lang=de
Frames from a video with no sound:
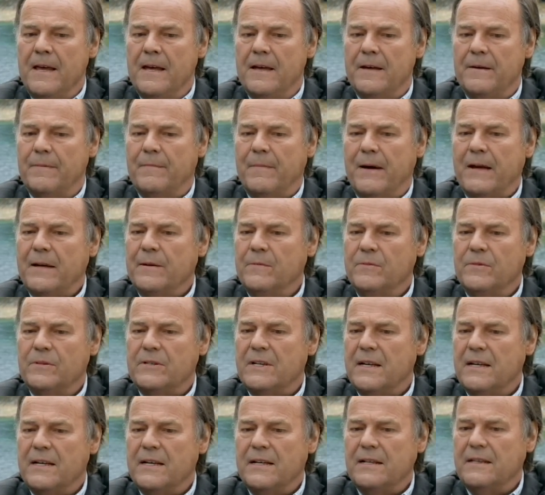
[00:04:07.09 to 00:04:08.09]
Äh, meine
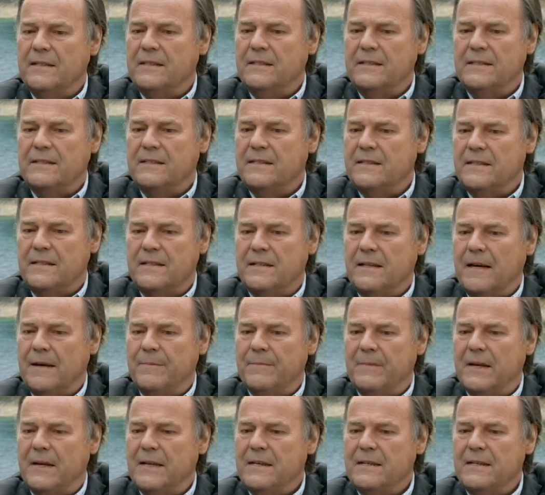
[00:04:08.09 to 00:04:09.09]
Mutter ist
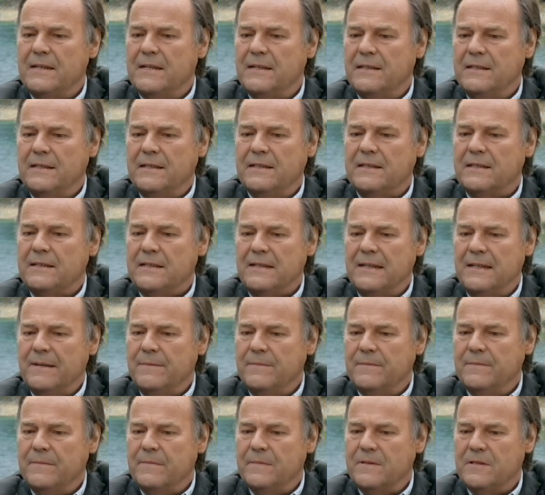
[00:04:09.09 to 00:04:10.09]
am Ende ihres
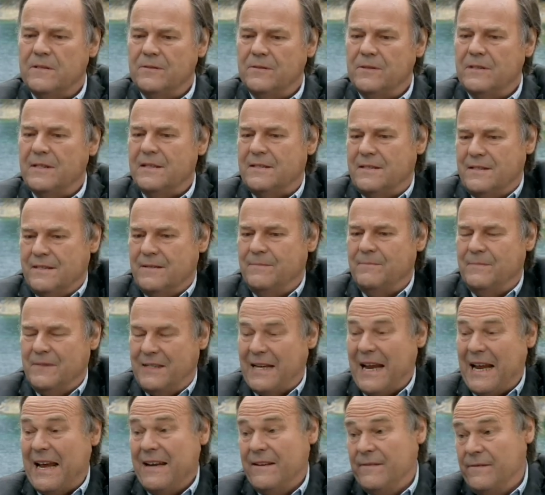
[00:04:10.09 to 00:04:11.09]
Lebens und das
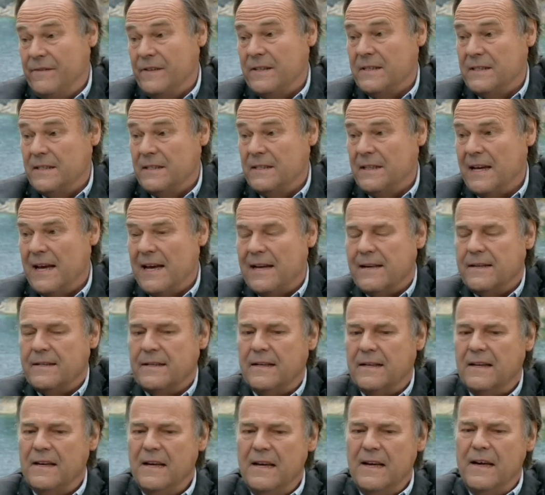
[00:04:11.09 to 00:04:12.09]
mit 41
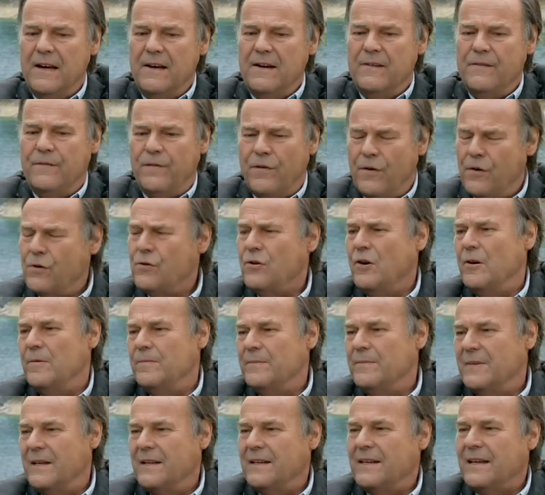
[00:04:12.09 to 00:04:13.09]
Jahren
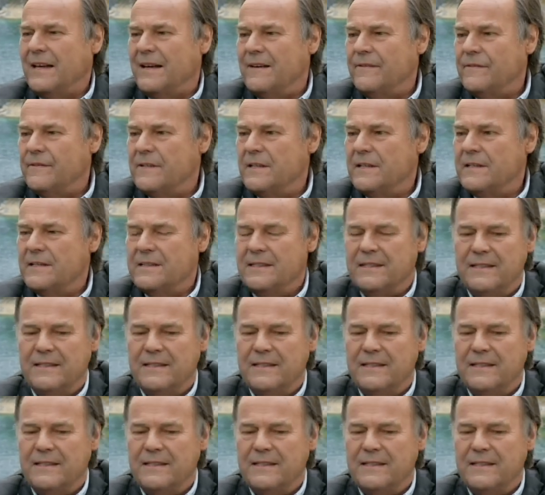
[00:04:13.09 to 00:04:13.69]
vollkommen entkräftet.